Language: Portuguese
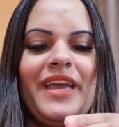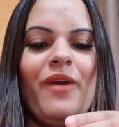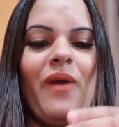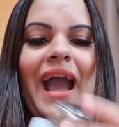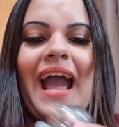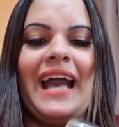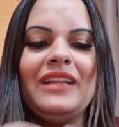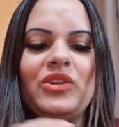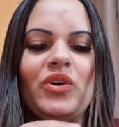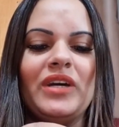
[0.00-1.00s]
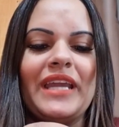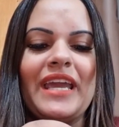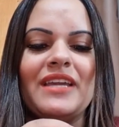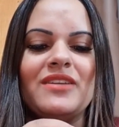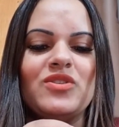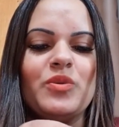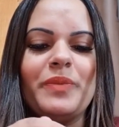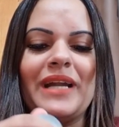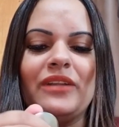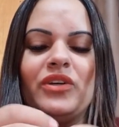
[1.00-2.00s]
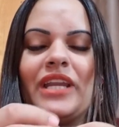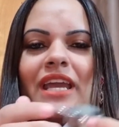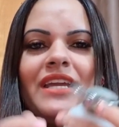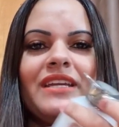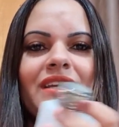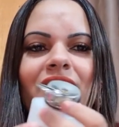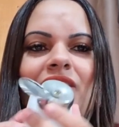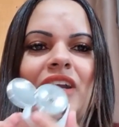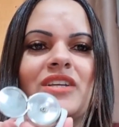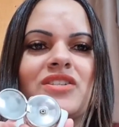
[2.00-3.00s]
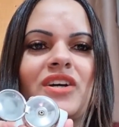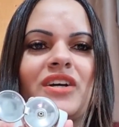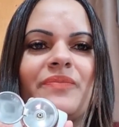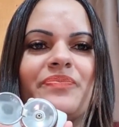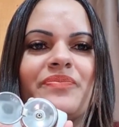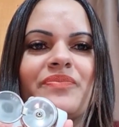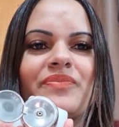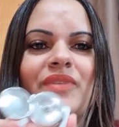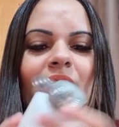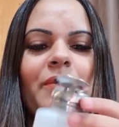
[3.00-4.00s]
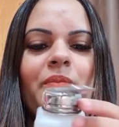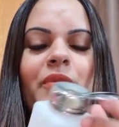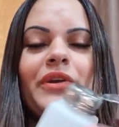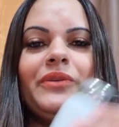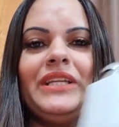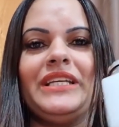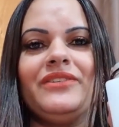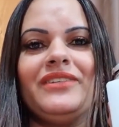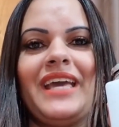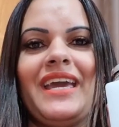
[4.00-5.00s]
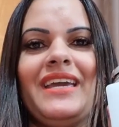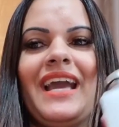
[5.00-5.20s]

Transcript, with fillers: Eu adorei, super adorei. Olhem só. Muito lindo, né?